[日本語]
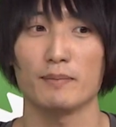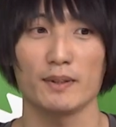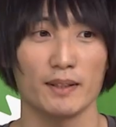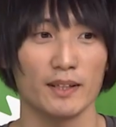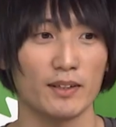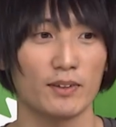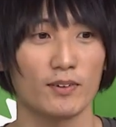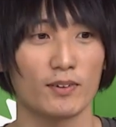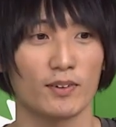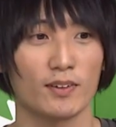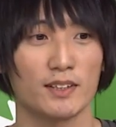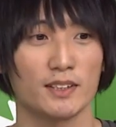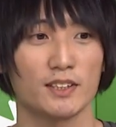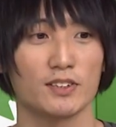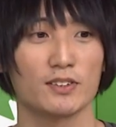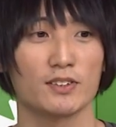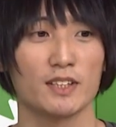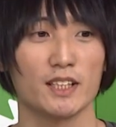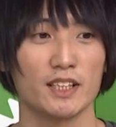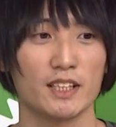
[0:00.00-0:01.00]
英語を
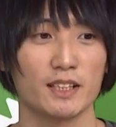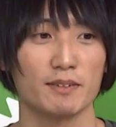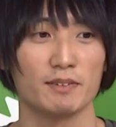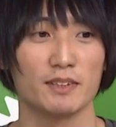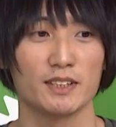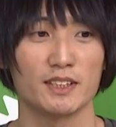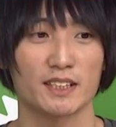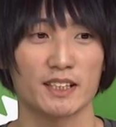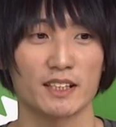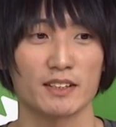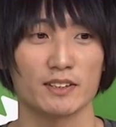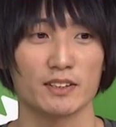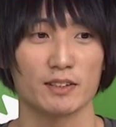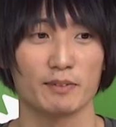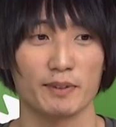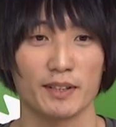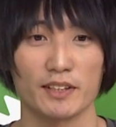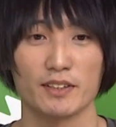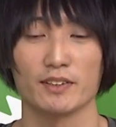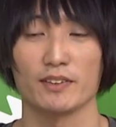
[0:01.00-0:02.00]
一応ネイティブに近く読
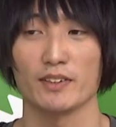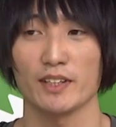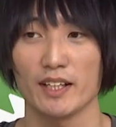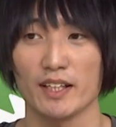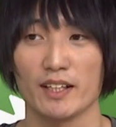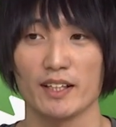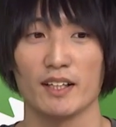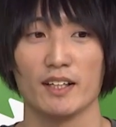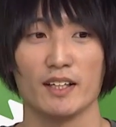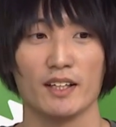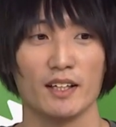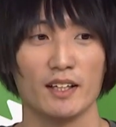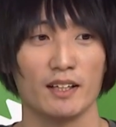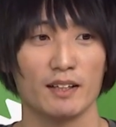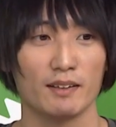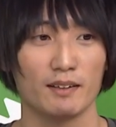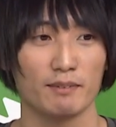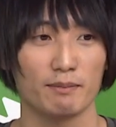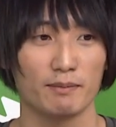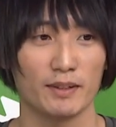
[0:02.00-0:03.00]
めるので
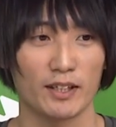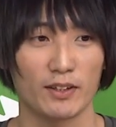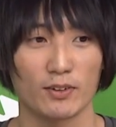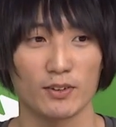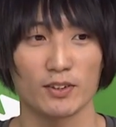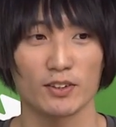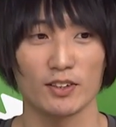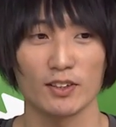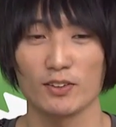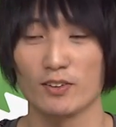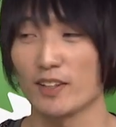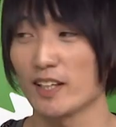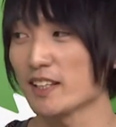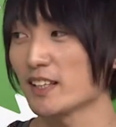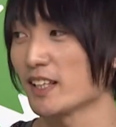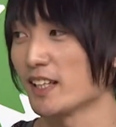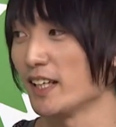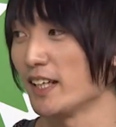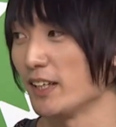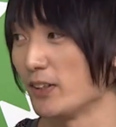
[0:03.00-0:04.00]
英語と日本語あっ
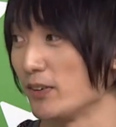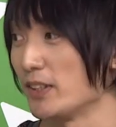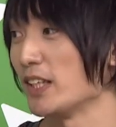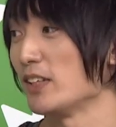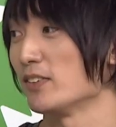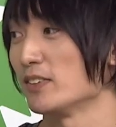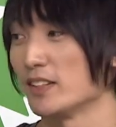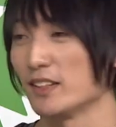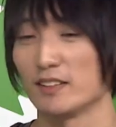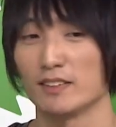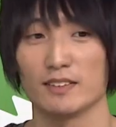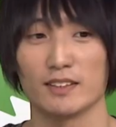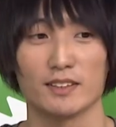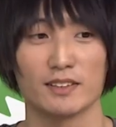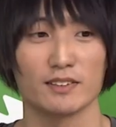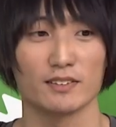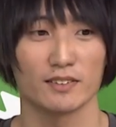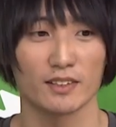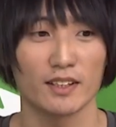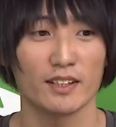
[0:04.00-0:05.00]
たら英語で読んでるんで
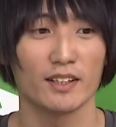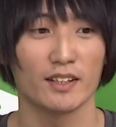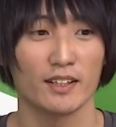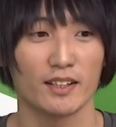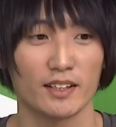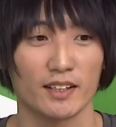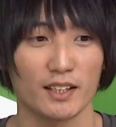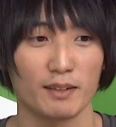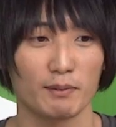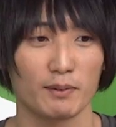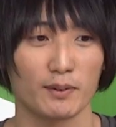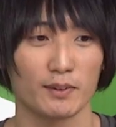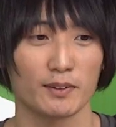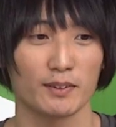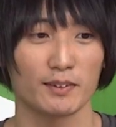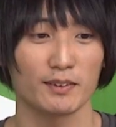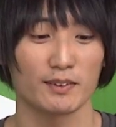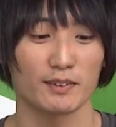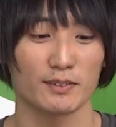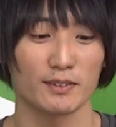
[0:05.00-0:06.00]
すよね。で
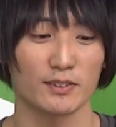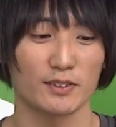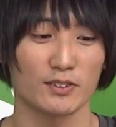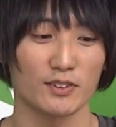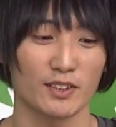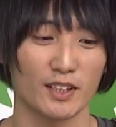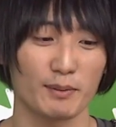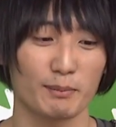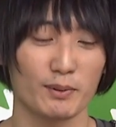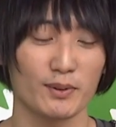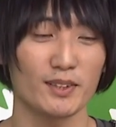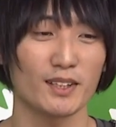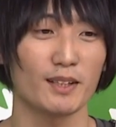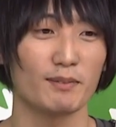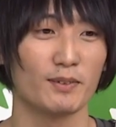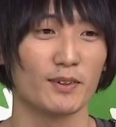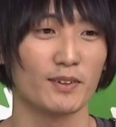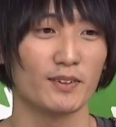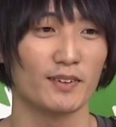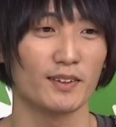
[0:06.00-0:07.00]
もそんな僕で
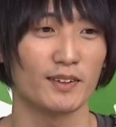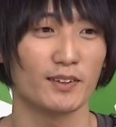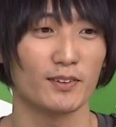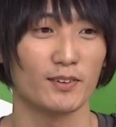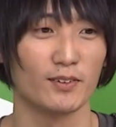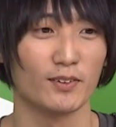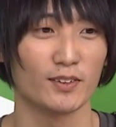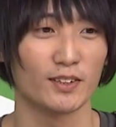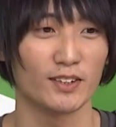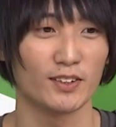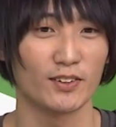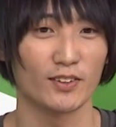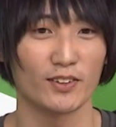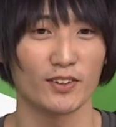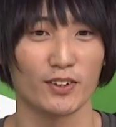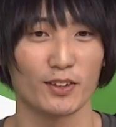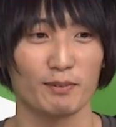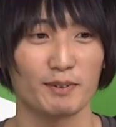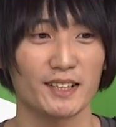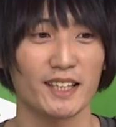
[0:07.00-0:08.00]
もこう日本
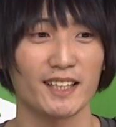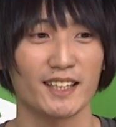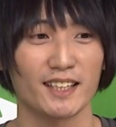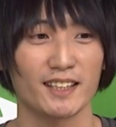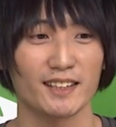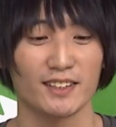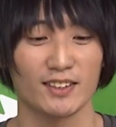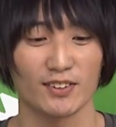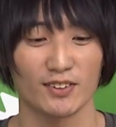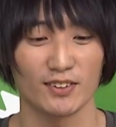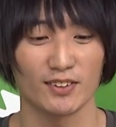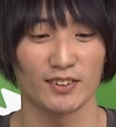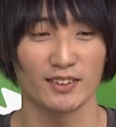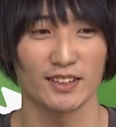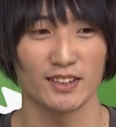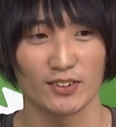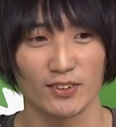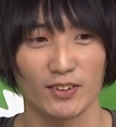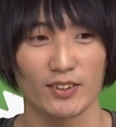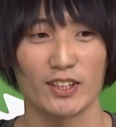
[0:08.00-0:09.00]
語読みたいな日本
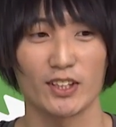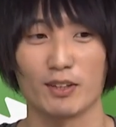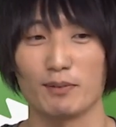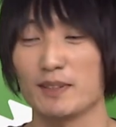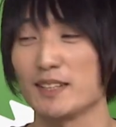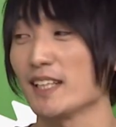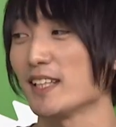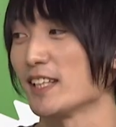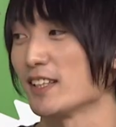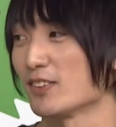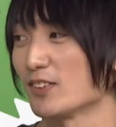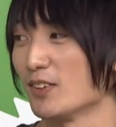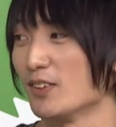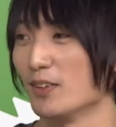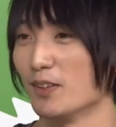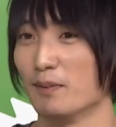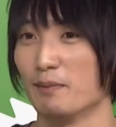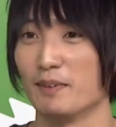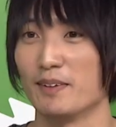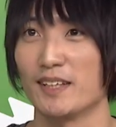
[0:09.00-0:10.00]
語で読みたいなと
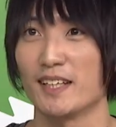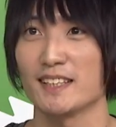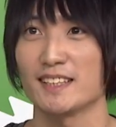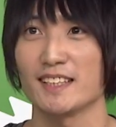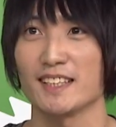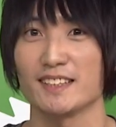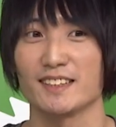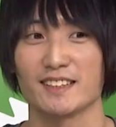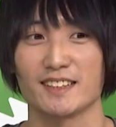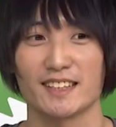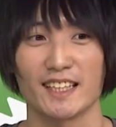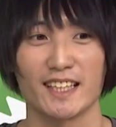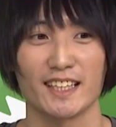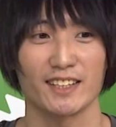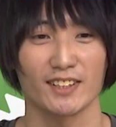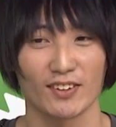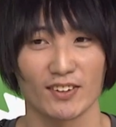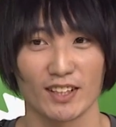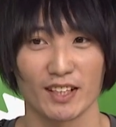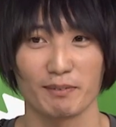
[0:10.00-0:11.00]
思わせるぐら
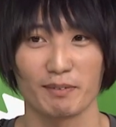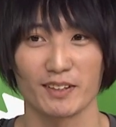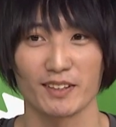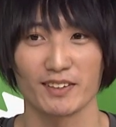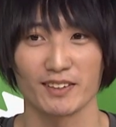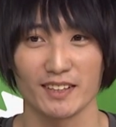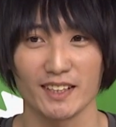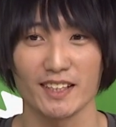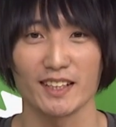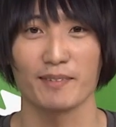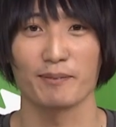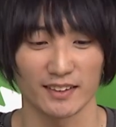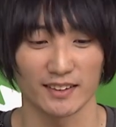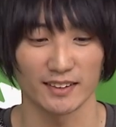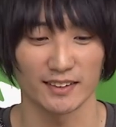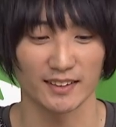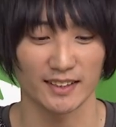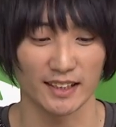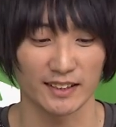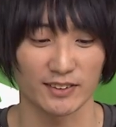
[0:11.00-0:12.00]
いのレベルに
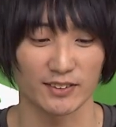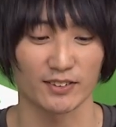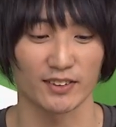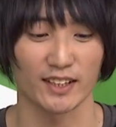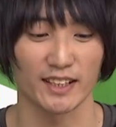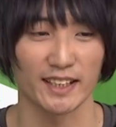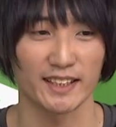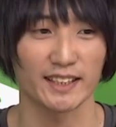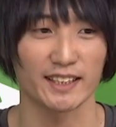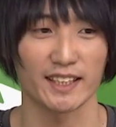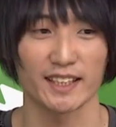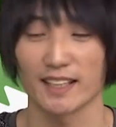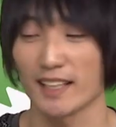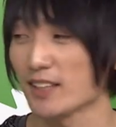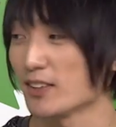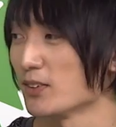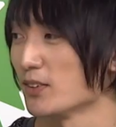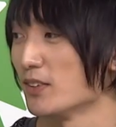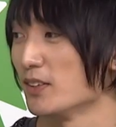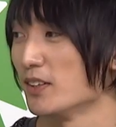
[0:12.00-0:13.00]
書くことができたか
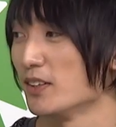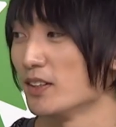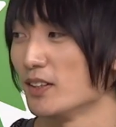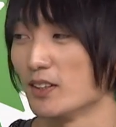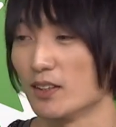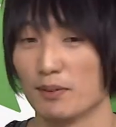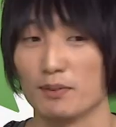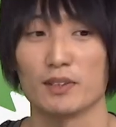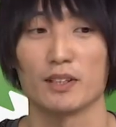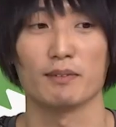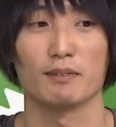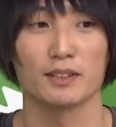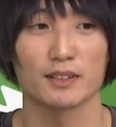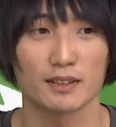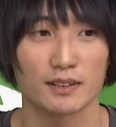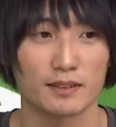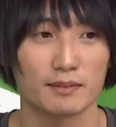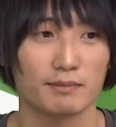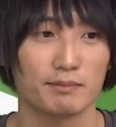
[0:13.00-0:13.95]
なと思ってます。